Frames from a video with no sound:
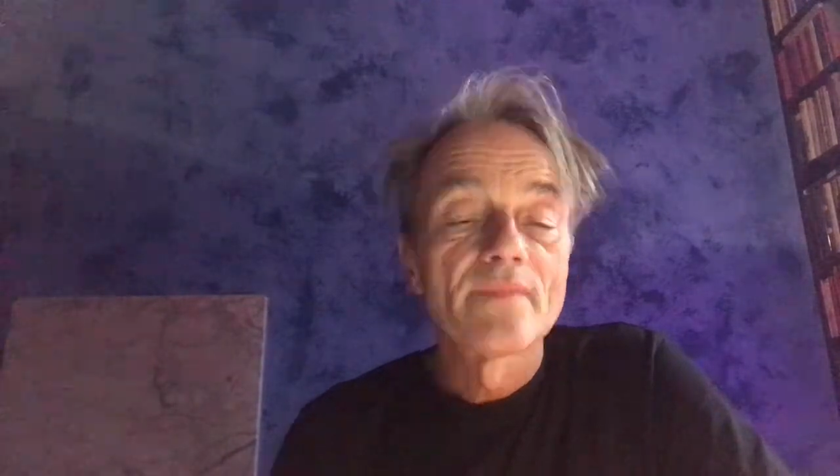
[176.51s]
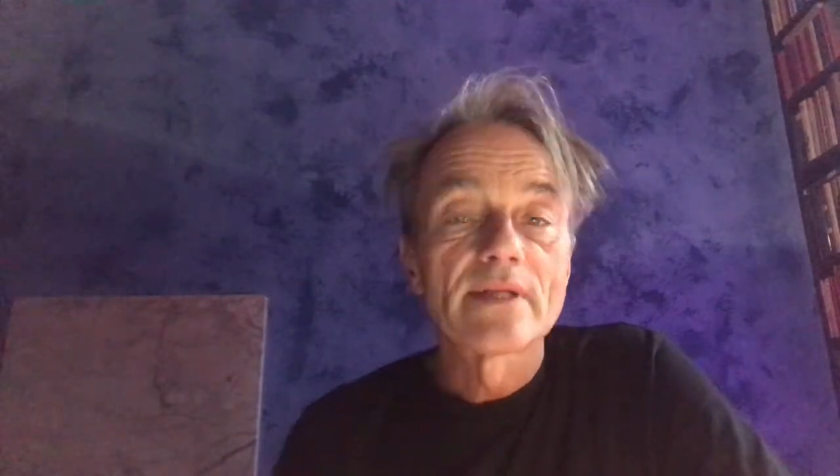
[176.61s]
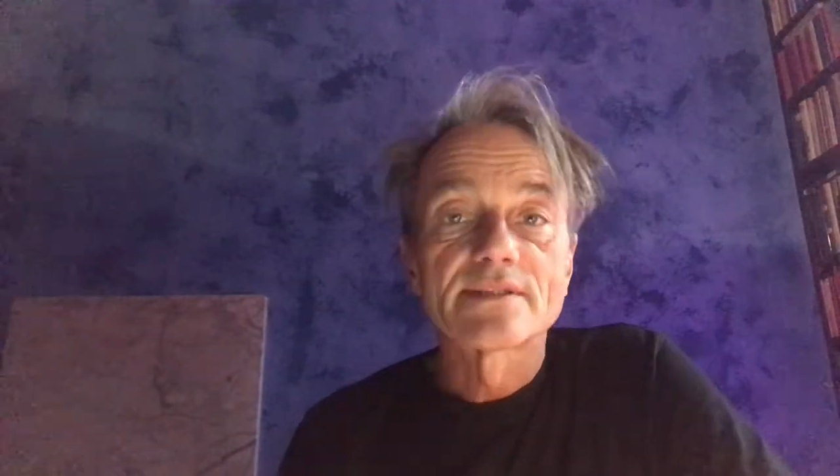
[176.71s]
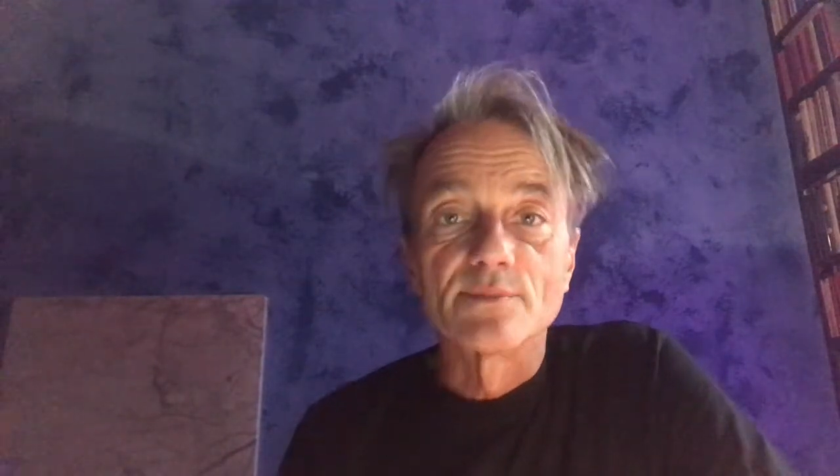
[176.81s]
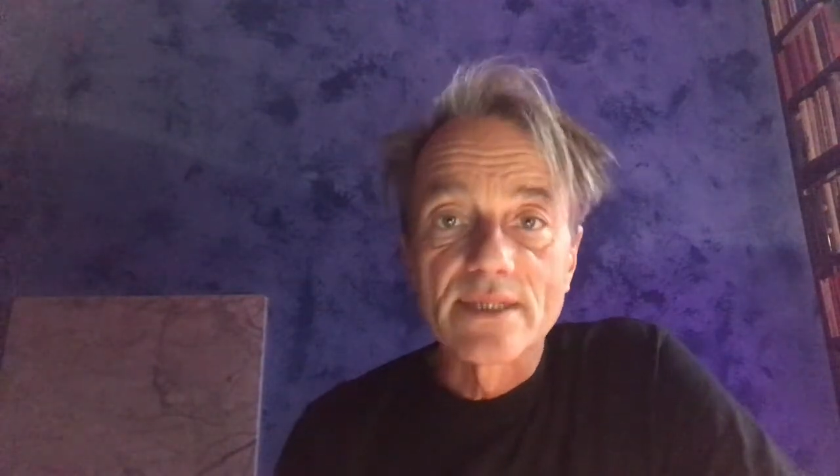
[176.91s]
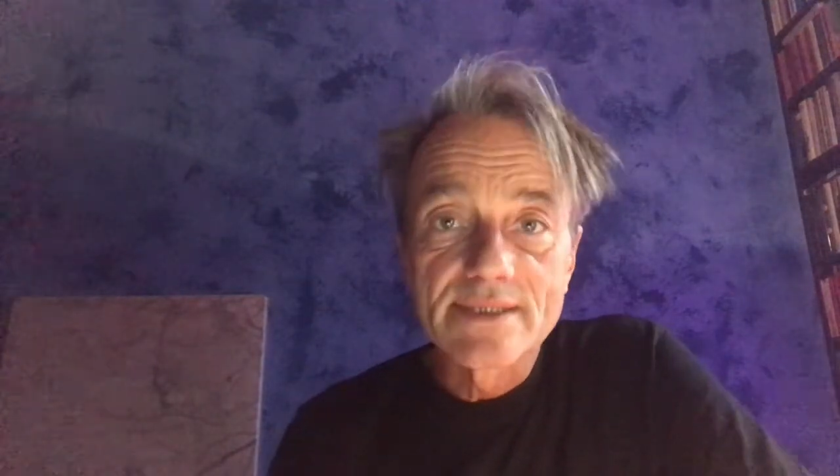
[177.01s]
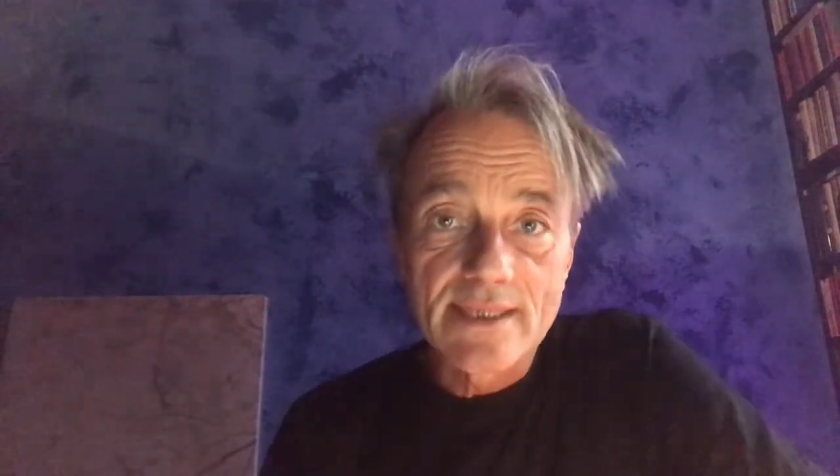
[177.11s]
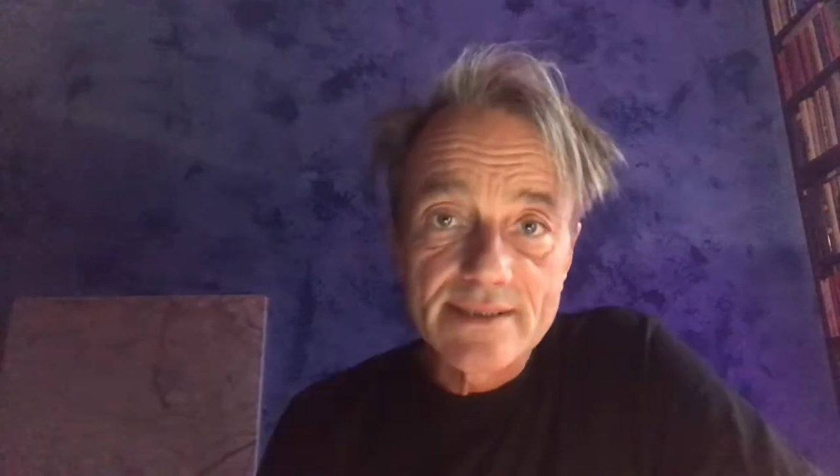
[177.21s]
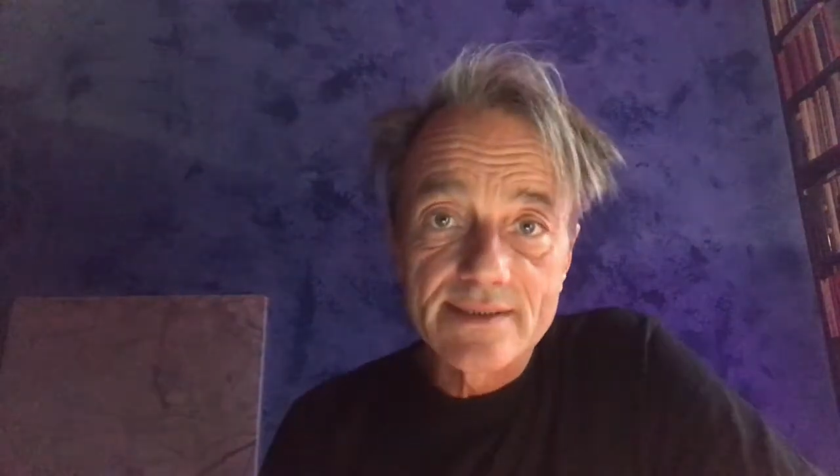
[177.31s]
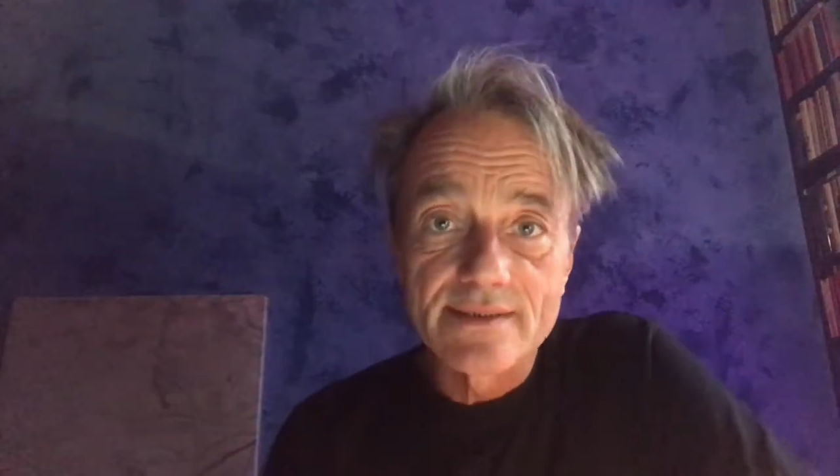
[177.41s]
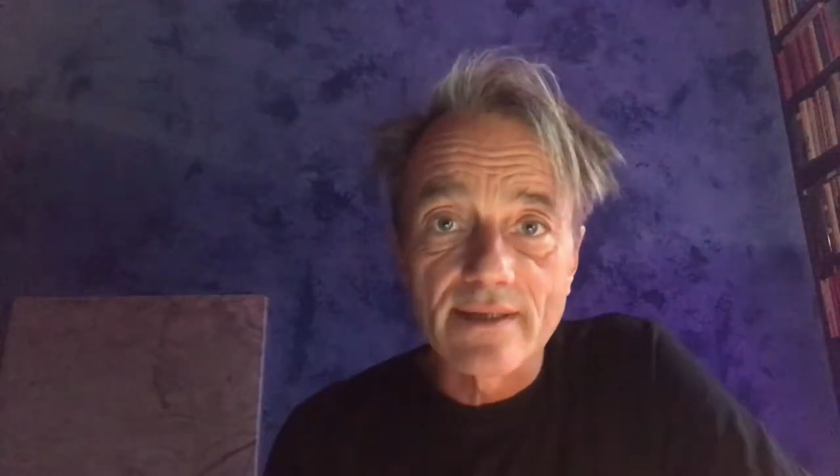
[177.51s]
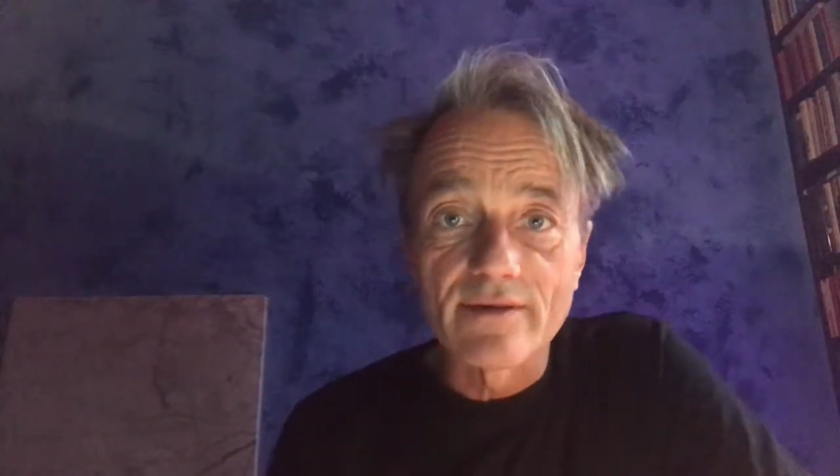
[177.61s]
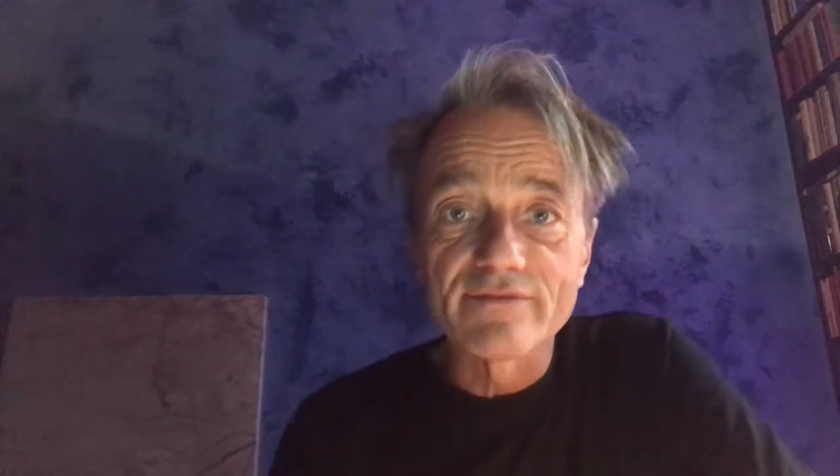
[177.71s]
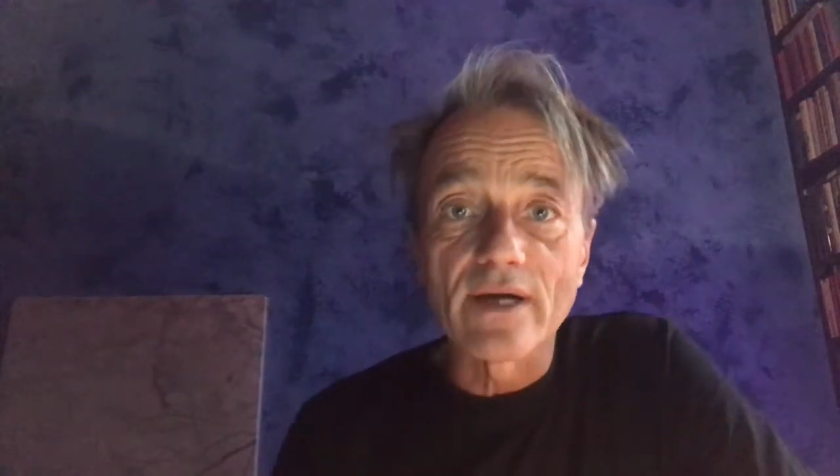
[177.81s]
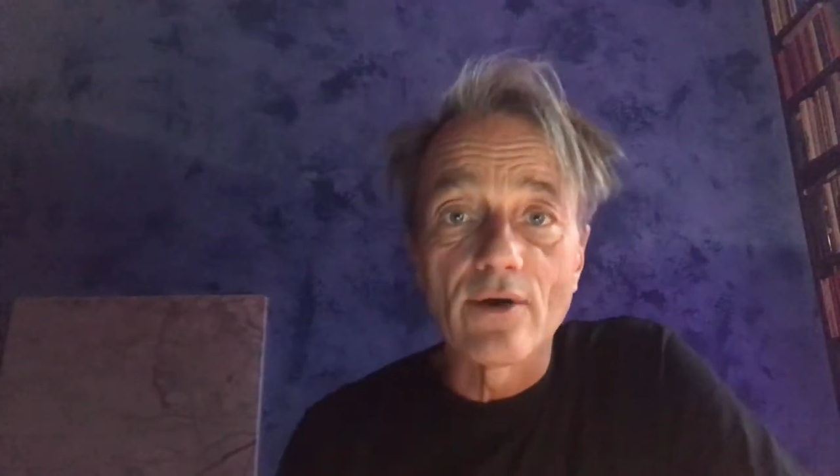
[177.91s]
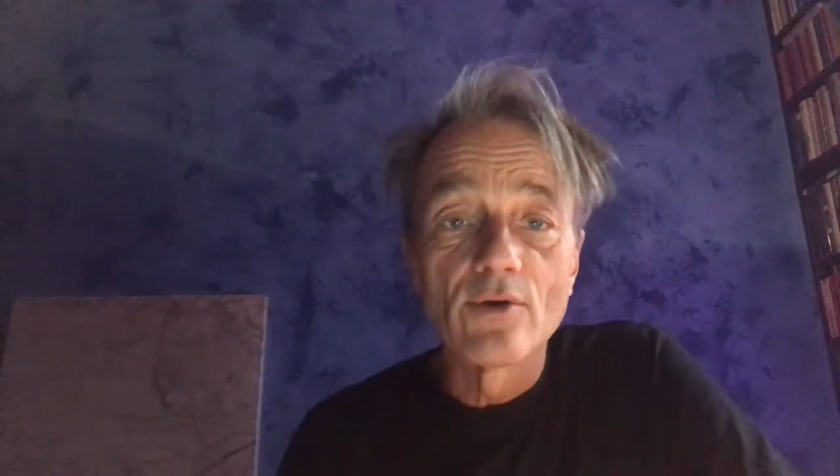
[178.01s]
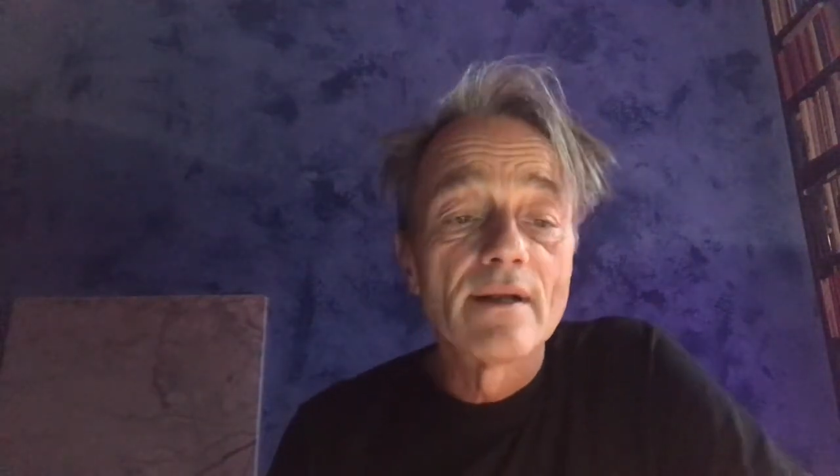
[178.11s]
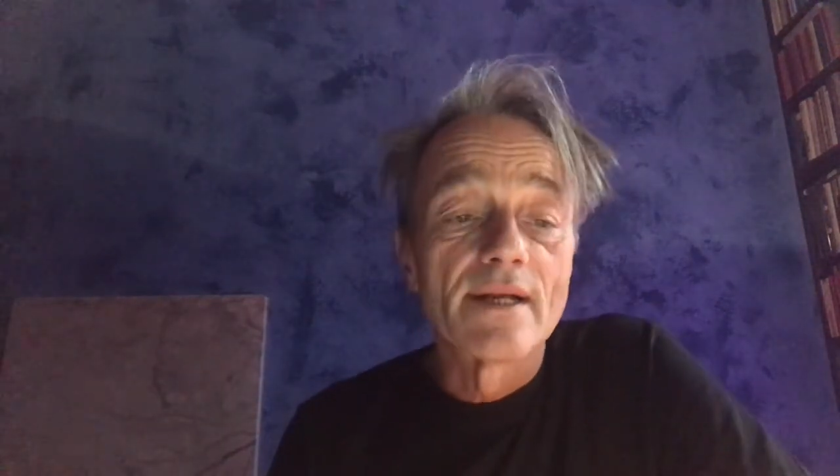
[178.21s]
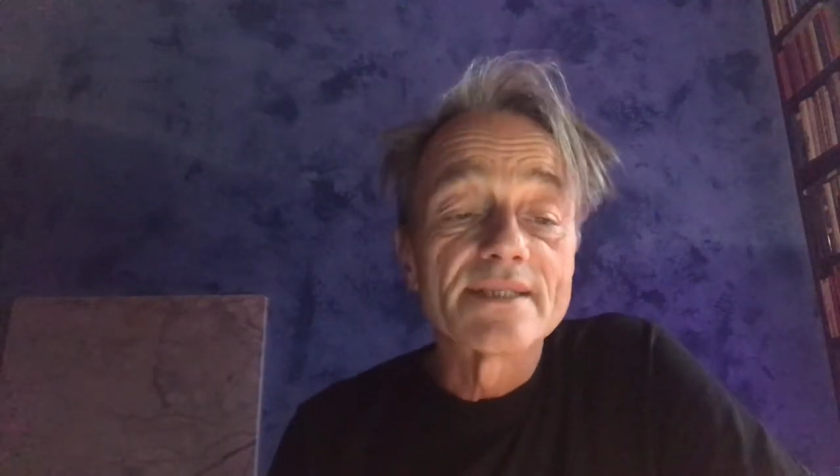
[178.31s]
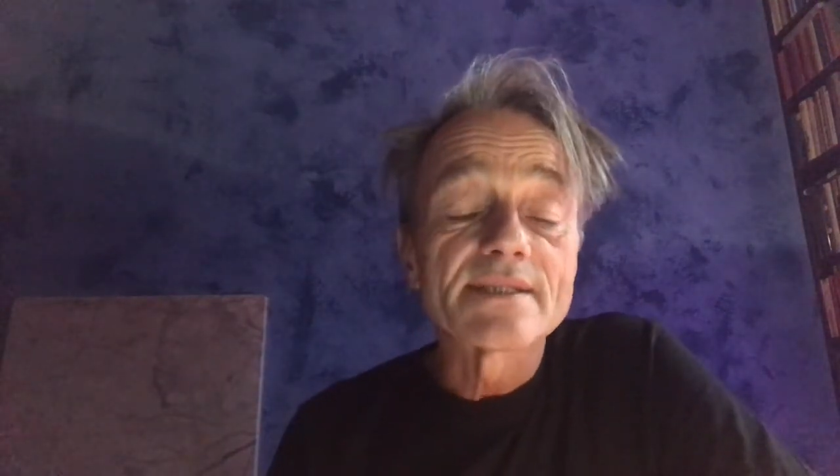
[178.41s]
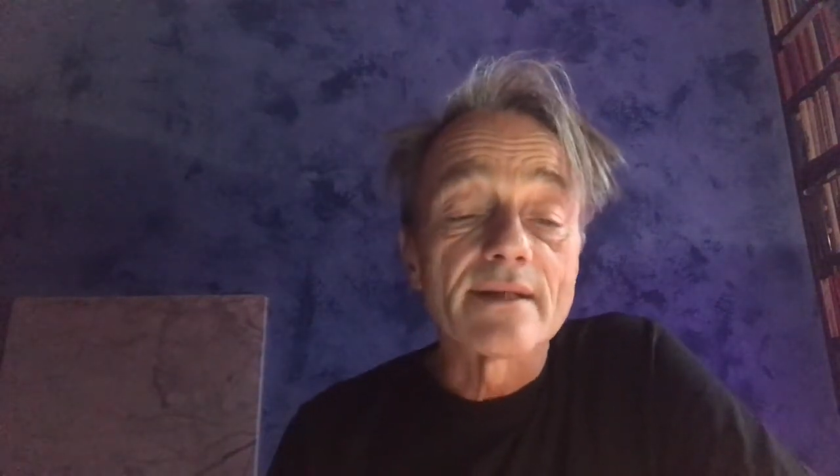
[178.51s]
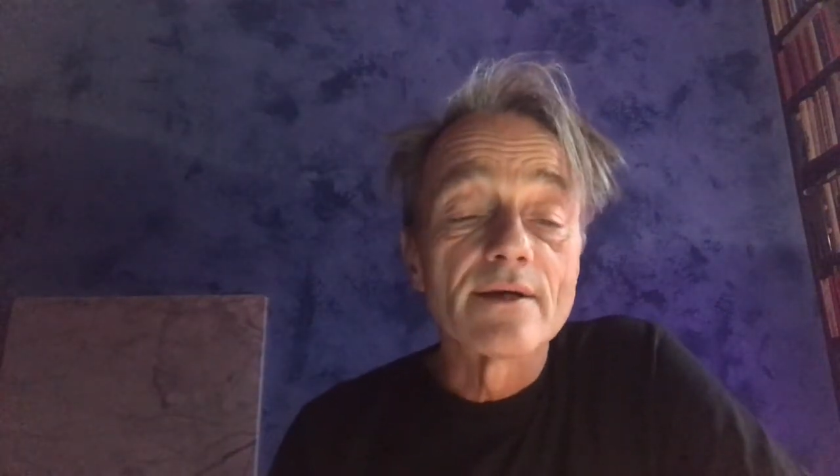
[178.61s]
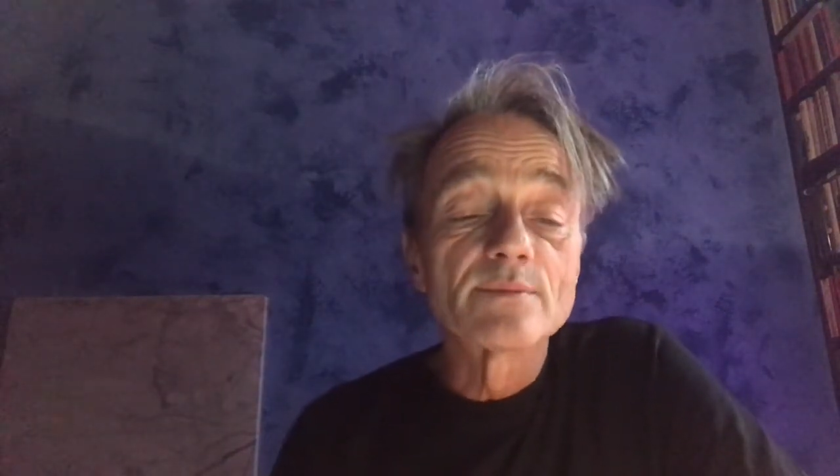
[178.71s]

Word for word: Zum Entsetzen seiner Frau lässt er,